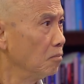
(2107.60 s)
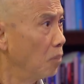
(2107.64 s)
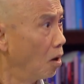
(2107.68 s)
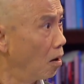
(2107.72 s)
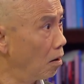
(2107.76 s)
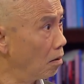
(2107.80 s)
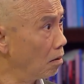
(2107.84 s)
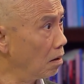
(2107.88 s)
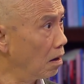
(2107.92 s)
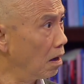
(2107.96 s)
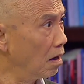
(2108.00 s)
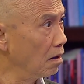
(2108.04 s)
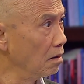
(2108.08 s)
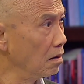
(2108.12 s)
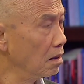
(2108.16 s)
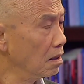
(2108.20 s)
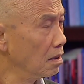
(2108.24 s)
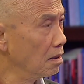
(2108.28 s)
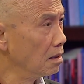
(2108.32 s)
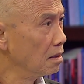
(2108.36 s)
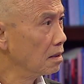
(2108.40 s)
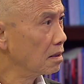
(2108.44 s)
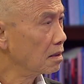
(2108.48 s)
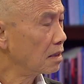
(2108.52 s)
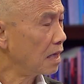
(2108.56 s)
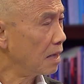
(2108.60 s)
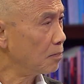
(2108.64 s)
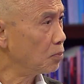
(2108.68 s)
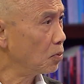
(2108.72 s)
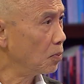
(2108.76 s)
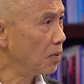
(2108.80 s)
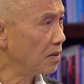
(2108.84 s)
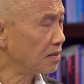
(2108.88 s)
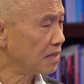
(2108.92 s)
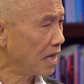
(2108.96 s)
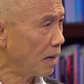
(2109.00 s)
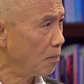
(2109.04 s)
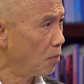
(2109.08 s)
เพราะเหรอท่าน
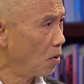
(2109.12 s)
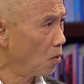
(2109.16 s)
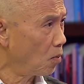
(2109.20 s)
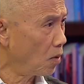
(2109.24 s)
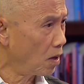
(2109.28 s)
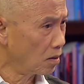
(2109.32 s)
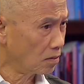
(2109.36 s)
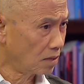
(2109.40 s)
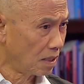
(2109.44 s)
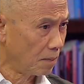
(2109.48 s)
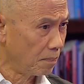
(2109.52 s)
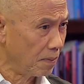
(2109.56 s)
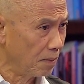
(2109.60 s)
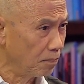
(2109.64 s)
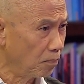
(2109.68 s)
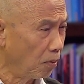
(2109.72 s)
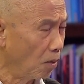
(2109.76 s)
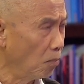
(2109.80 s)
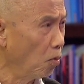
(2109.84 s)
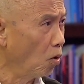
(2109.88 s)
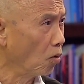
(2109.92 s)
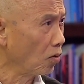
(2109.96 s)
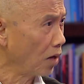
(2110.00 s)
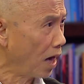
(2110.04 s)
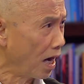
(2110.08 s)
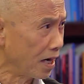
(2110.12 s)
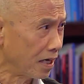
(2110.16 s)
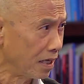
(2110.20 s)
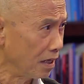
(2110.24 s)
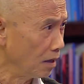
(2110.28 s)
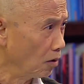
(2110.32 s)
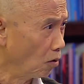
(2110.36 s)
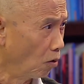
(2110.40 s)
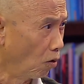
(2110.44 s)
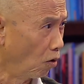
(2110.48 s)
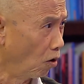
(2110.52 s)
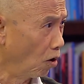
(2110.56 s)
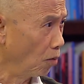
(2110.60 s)
ผู้ภาษาบอกว่าถ้าเป็นผม6 ล้าน
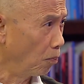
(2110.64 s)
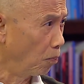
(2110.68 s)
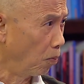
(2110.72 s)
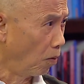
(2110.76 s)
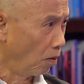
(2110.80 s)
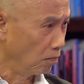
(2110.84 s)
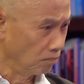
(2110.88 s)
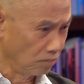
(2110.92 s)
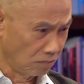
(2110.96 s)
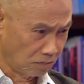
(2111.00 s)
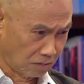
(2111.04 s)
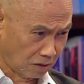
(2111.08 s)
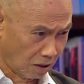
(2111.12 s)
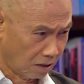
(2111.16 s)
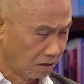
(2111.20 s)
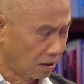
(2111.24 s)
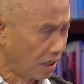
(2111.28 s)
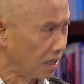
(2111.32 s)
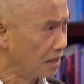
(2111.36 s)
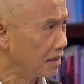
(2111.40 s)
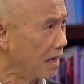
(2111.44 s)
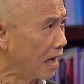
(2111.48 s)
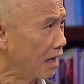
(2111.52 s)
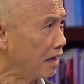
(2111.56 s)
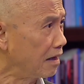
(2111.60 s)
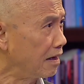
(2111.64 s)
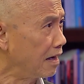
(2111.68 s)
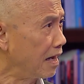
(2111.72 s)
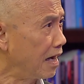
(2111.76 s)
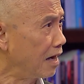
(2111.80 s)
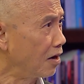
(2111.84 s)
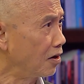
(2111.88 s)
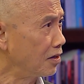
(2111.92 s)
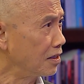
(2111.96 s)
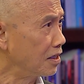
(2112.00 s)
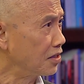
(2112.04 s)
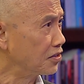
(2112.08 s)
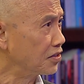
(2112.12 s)
นี่โอ้ยผมต้องคิดหนักเลย
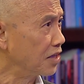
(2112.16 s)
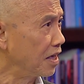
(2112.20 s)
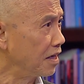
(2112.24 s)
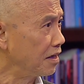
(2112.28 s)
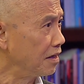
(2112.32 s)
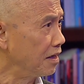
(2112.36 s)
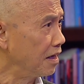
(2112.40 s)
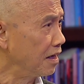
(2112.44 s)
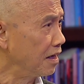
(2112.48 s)
นะก่อนจะเซ็น